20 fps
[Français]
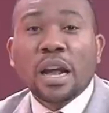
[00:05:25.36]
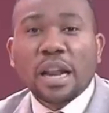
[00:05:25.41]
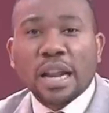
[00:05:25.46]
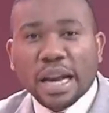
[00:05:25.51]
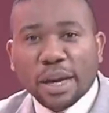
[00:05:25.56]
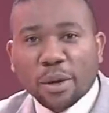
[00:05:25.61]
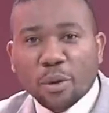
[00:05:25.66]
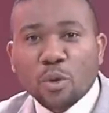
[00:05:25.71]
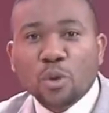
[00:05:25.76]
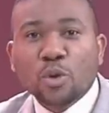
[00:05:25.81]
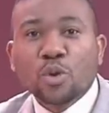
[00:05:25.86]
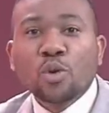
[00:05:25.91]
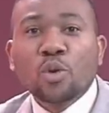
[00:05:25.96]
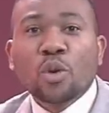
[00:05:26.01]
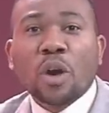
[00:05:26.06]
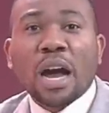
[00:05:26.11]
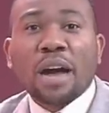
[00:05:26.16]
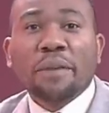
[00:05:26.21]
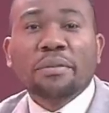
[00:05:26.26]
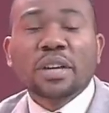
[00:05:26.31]
La
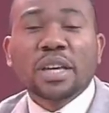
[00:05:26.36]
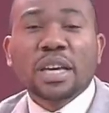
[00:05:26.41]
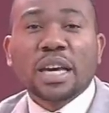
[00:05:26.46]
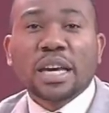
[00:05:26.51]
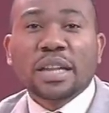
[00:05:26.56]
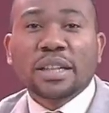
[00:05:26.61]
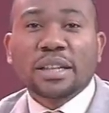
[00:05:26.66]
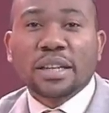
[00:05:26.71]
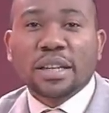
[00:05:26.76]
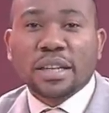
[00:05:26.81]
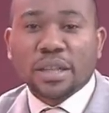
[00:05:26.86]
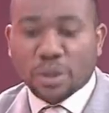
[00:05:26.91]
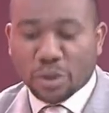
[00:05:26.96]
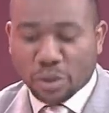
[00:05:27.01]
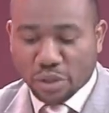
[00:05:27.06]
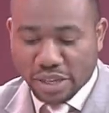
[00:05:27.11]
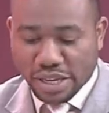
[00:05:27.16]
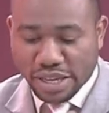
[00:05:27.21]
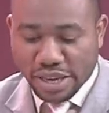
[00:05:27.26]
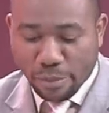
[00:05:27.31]
culture africaine,
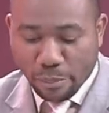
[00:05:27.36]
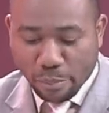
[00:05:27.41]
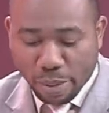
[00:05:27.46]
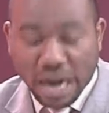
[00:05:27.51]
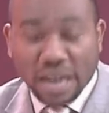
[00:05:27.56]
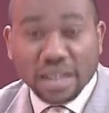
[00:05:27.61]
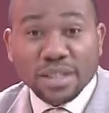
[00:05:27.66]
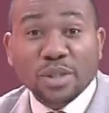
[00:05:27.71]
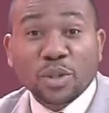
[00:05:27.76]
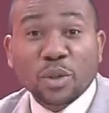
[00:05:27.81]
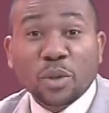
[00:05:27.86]
dont des impacts.